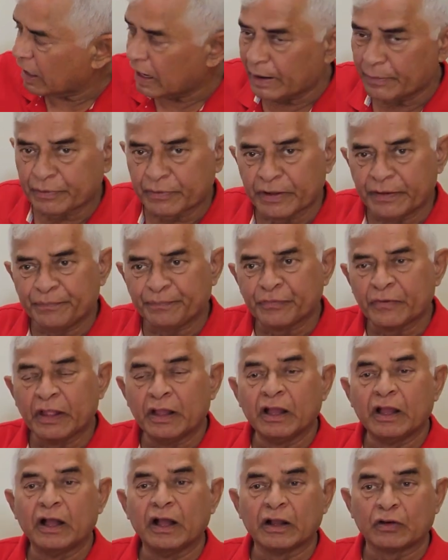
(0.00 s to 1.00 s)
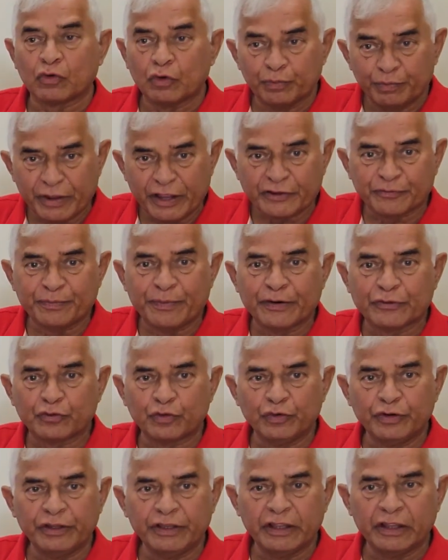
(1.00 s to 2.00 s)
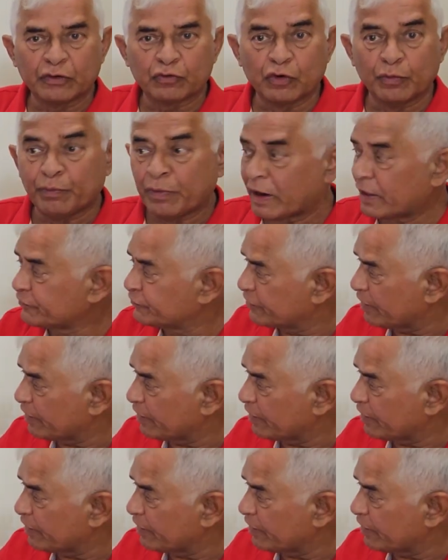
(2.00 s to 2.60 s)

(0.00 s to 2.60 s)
आपके कोई बेसमेंट तो नहीं है कोई बड़ा